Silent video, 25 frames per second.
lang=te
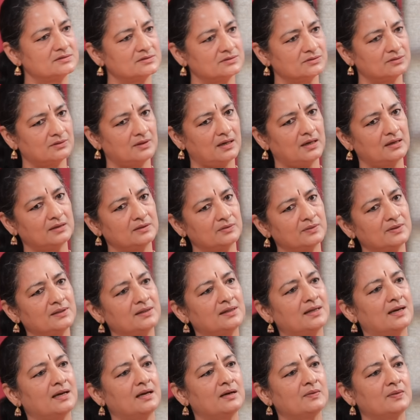సో
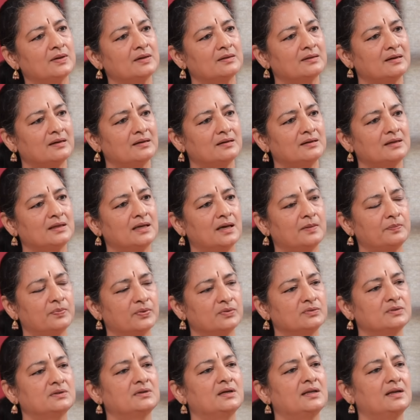అటువంటి అలవాట్లన్నీ ఆ
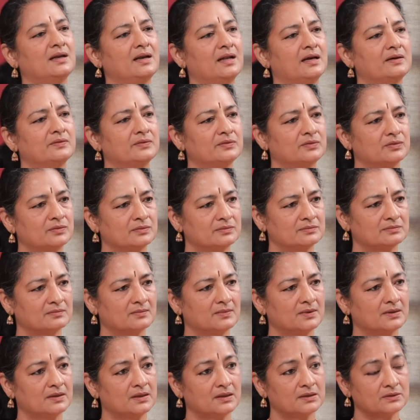పొద్దున్నే లేవటం
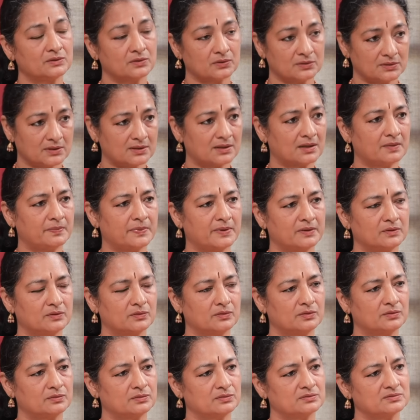తొందరగా
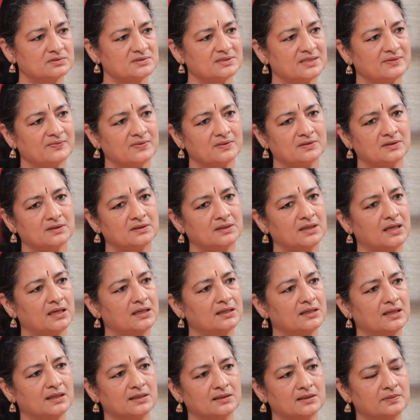పడుకోవటం సెవెన్ థర్టీ
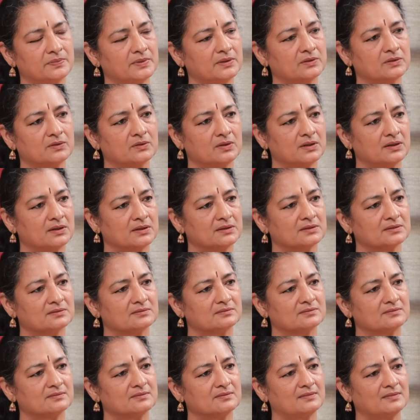ఎయిట్ అయితే పడుకోవాలి
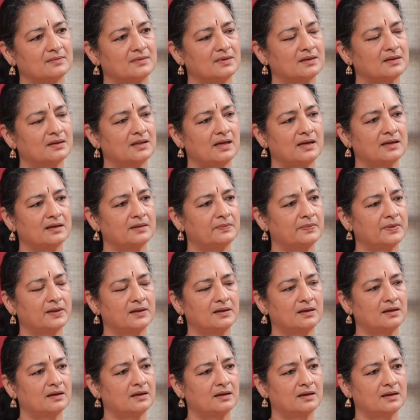ఇంకా
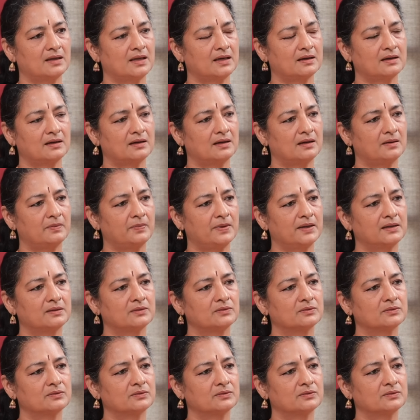దానిపైన ఎక్కడ బయట